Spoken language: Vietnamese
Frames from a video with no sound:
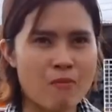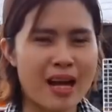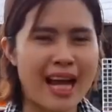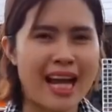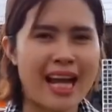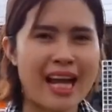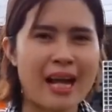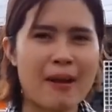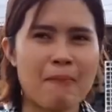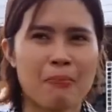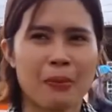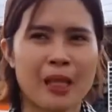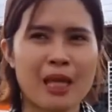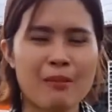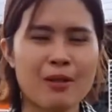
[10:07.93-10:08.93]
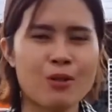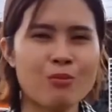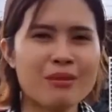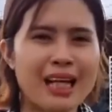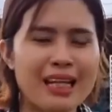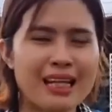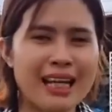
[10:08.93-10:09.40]
và khi mà
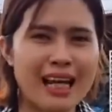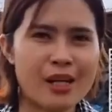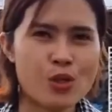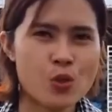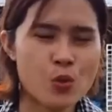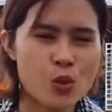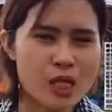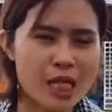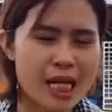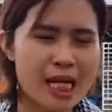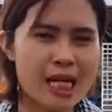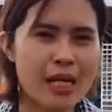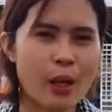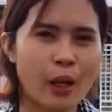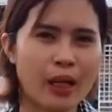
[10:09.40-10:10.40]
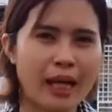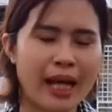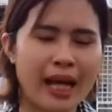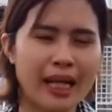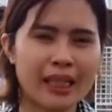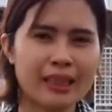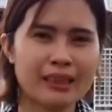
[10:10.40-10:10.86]
chúng ta đi ăn sushi hoặc là
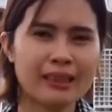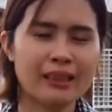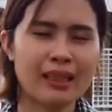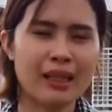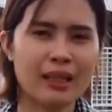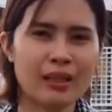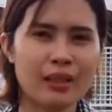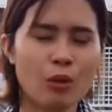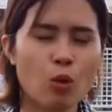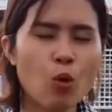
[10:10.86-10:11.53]
ăn à,